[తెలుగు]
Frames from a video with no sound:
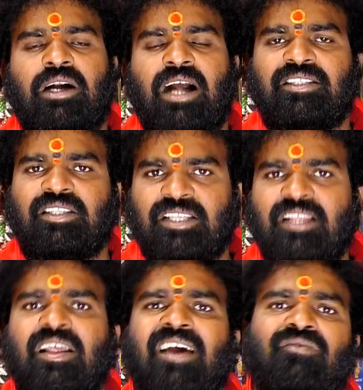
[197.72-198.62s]
కాస్త
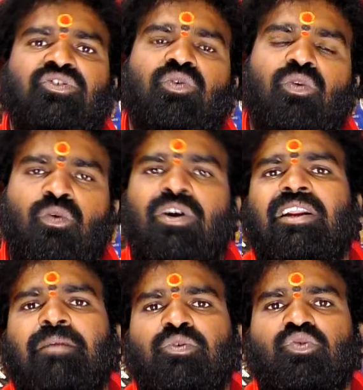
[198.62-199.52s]
సంతాన విషయంలో ఊరట
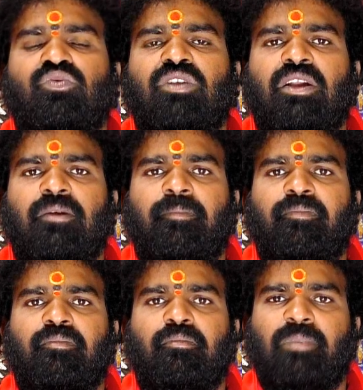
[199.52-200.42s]
లభిస్తుంది
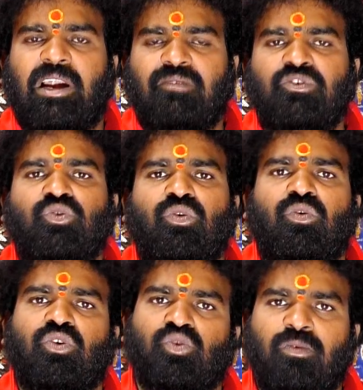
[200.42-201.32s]
పిల్లల విషయంలో
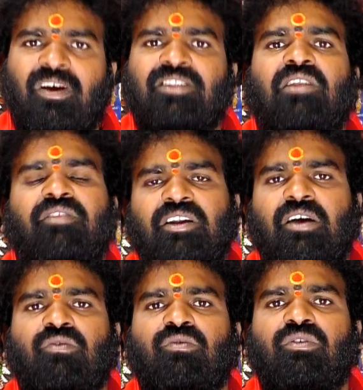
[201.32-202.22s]
కూడా శుభవార్తలు
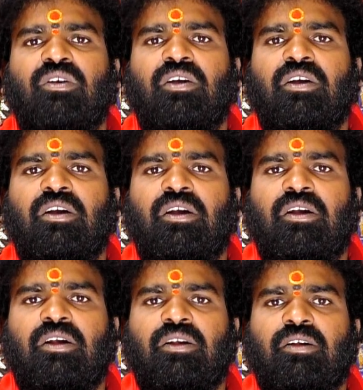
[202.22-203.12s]
వింటారు
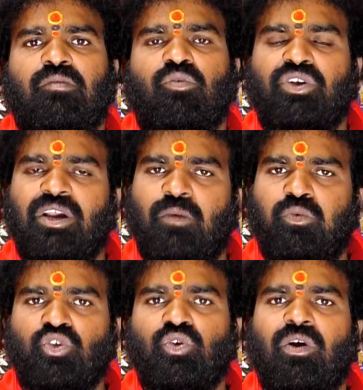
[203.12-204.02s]
ముఖ్యంగా
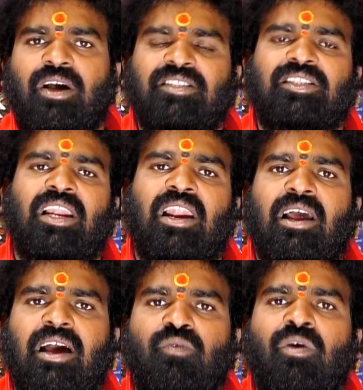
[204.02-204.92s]
పురుషుల్లో కానీ
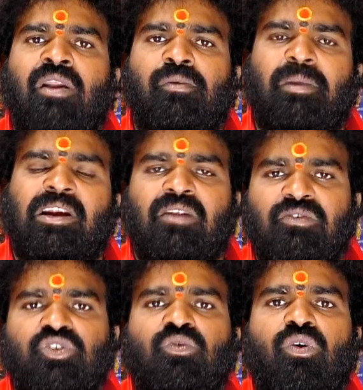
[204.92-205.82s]
స్త్రీలలో కానీ వాళ్ళ బిడ్డల
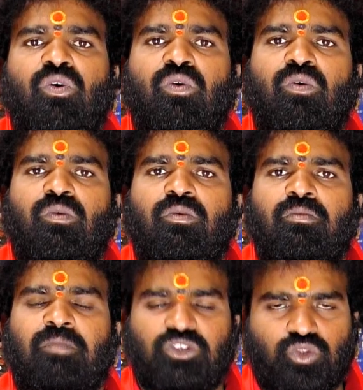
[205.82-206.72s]
విషయంలో
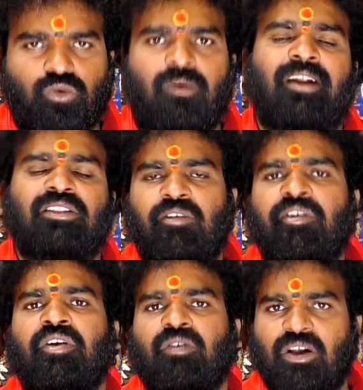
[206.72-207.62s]
మంచి శుభవార్తలు
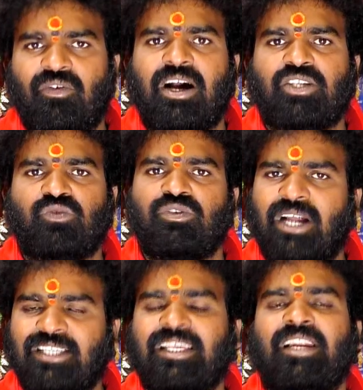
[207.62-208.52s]
వినేటువంటి అవకాశం ఈ
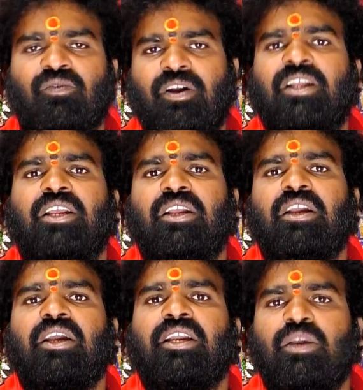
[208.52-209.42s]
రాశి కలిగిన వారికి
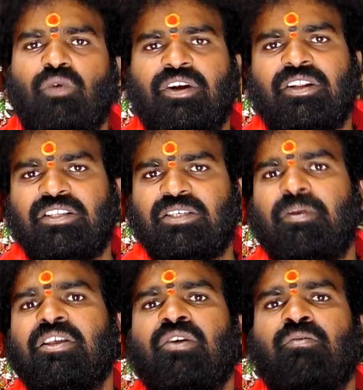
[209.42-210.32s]
ఈ ఒకటి నుంచి
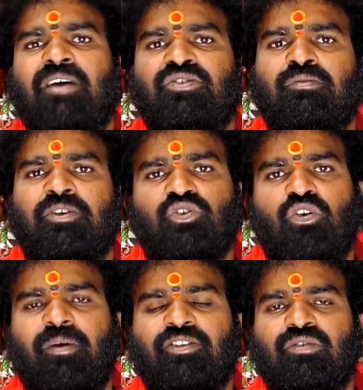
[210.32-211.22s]
పదిహేను మాసం
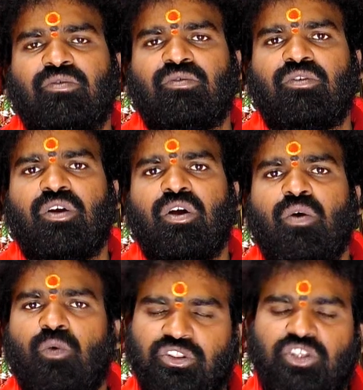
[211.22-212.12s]
మధ్యలో మాత్రం
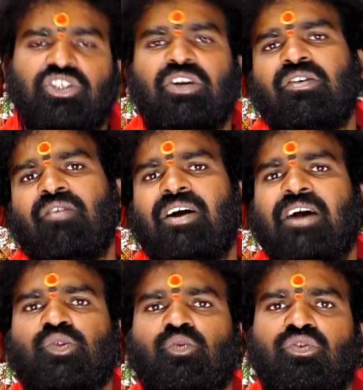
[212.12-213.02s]
వర్తించేటటువంటి
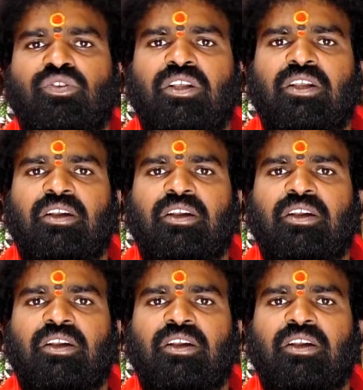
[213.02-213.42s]
అవకాశం ఉంటుంది